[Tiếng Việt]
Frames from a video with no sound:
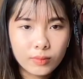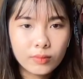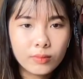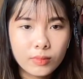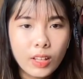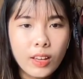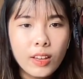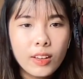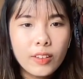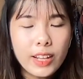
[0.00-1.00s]
ừ.
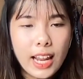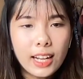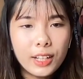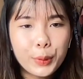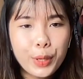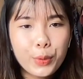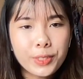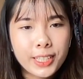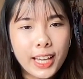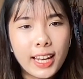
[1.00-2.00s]
vậy là lời khuyên
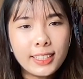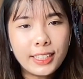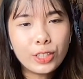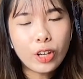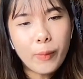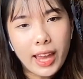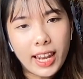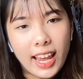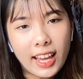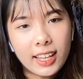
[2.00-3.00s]
của Scarlett dành cho
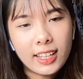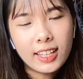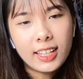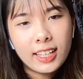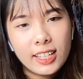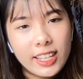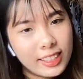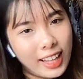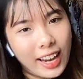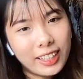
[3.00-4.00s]
bạn là
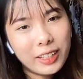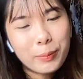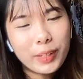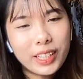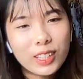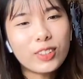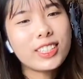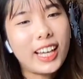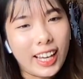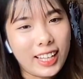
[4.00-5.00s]
hiện tại mình còn
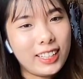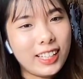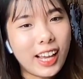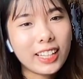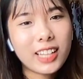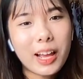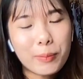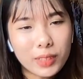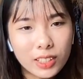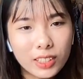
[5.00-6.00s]
trẻ thì hãy tạm
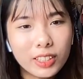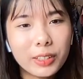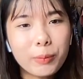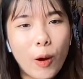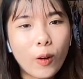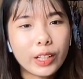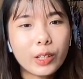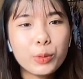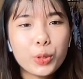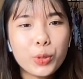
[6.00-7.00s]
thời bỏ cái
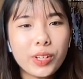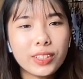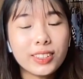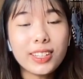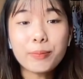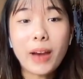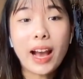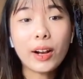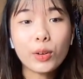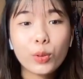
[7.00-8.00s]
câu chuyện tiền
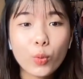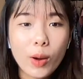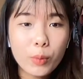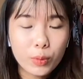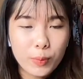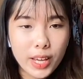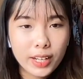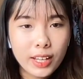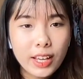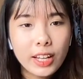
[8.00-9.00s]
bạc qua một
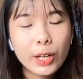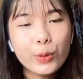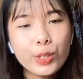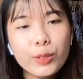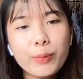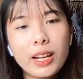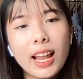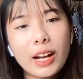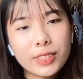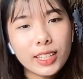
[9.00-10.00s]
bên nếu như mới
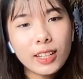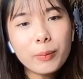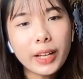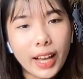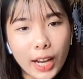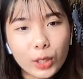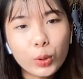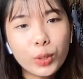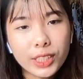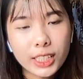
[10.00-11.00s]
là học sinh lớp 12
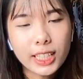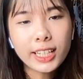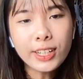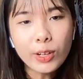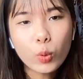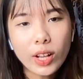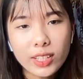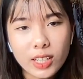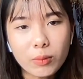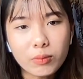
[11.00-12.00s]
thôi thì chị nghĩ điều
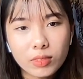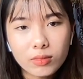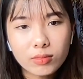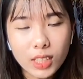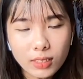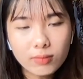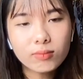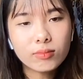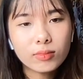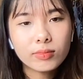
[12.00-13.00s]
quan trọng nhất
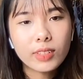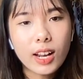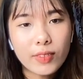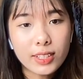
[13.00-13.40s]
đấy là